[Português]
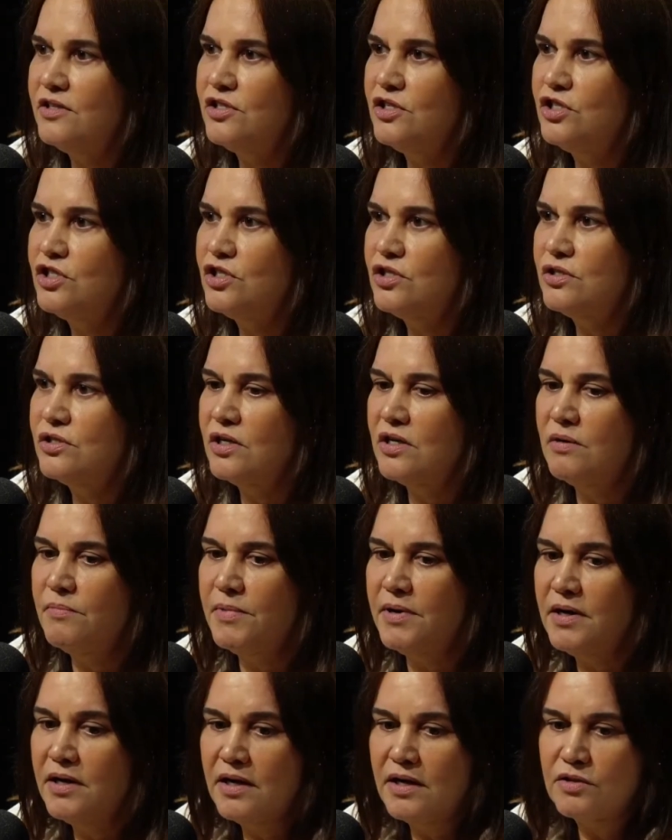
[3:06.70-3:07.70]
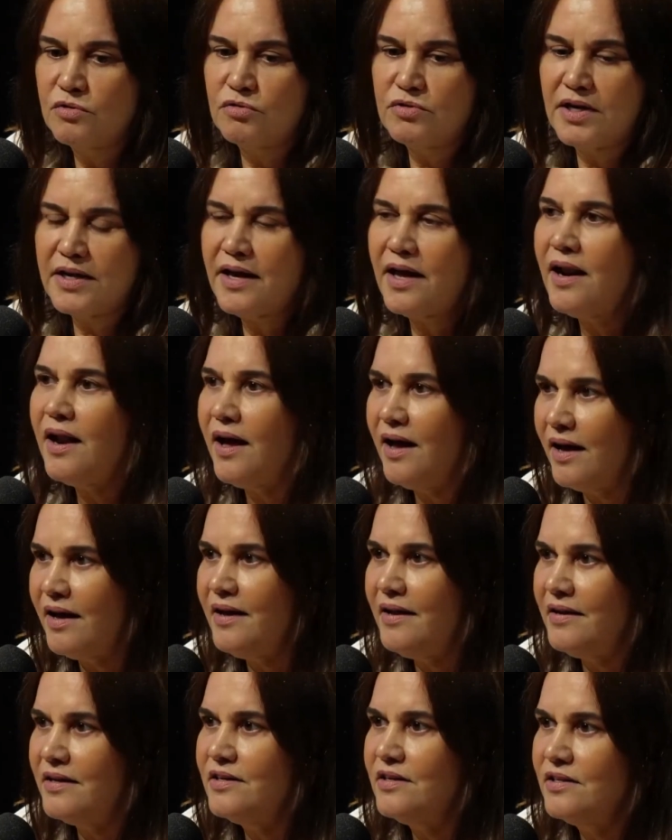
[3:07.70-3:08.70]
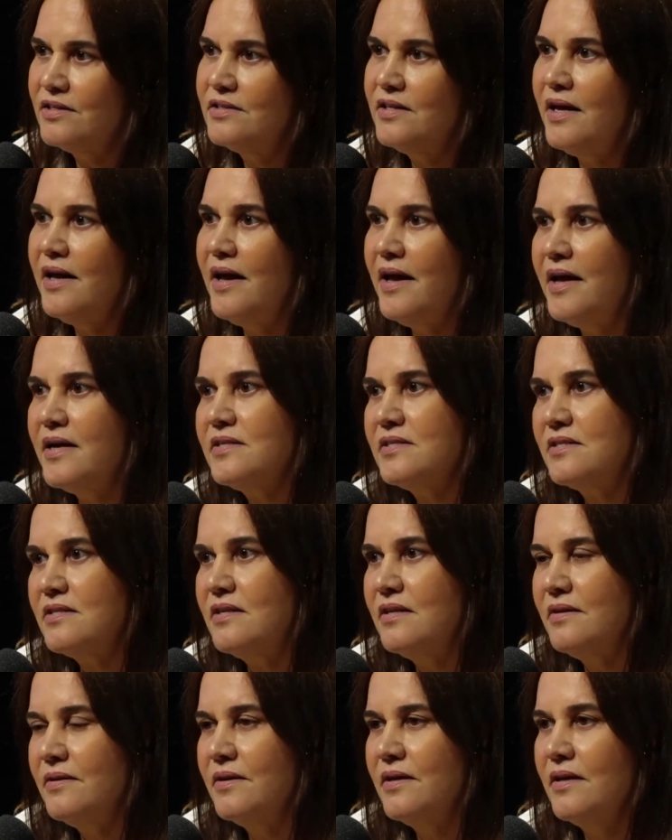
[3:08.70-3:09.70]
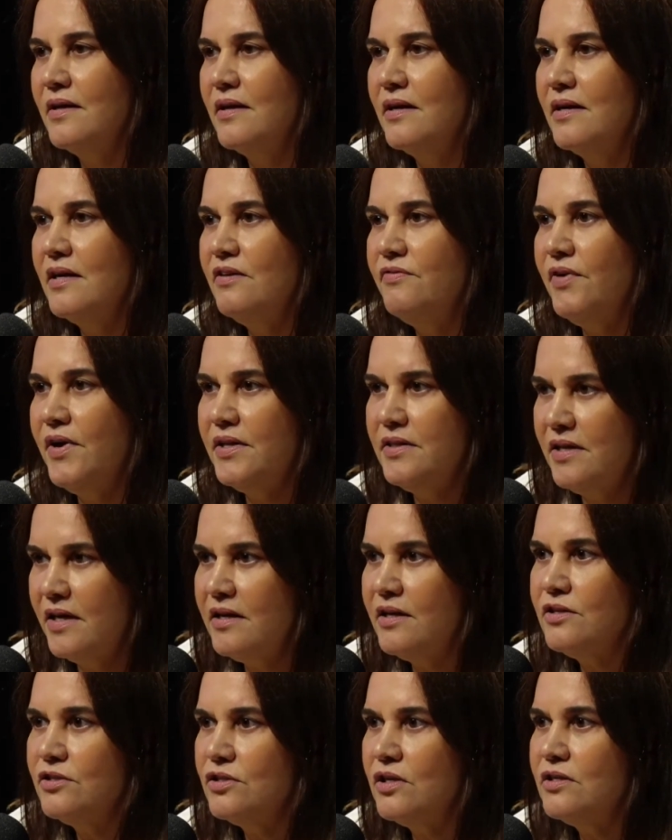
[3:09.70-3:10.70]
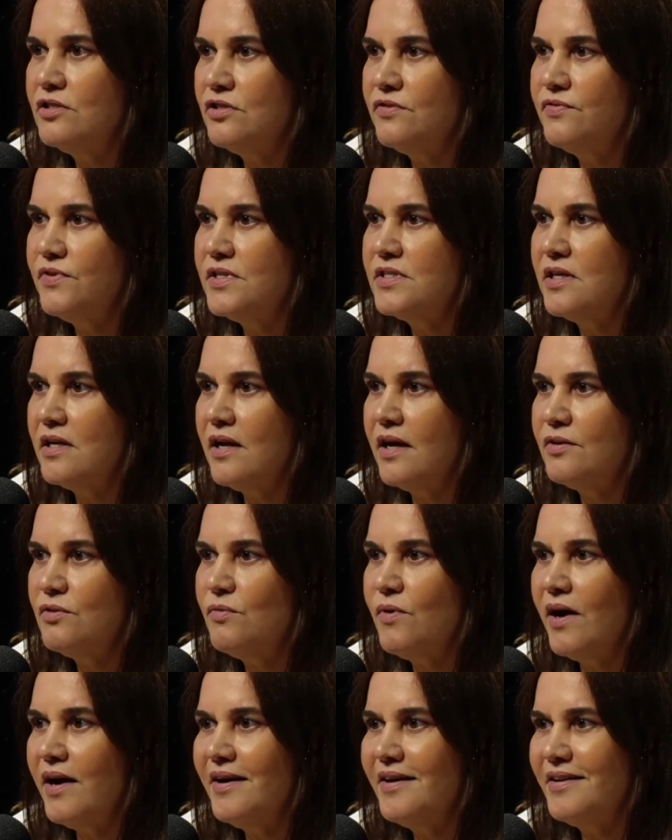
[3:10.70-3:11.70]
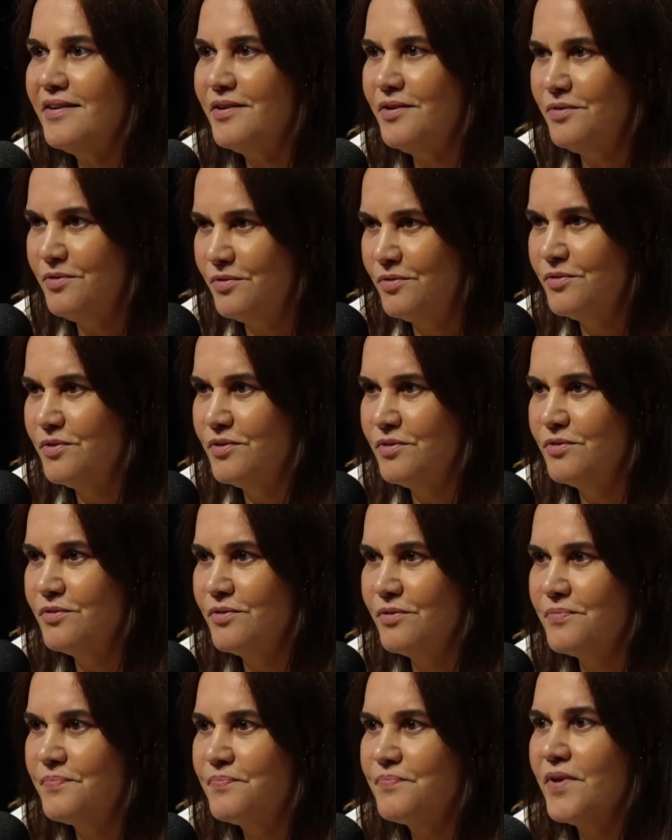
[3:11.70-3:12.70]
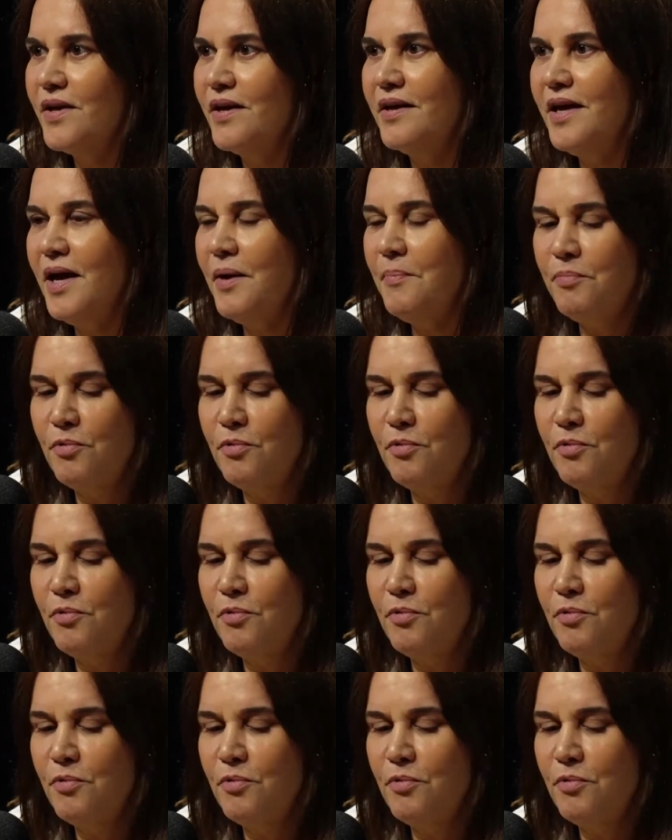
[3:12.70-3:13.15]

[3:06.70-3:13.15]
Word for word: a gente chama toda aquela área terrestre que vai até na, na, divisa lá do Acre. Que é a ponta do Abunã, né? Que é a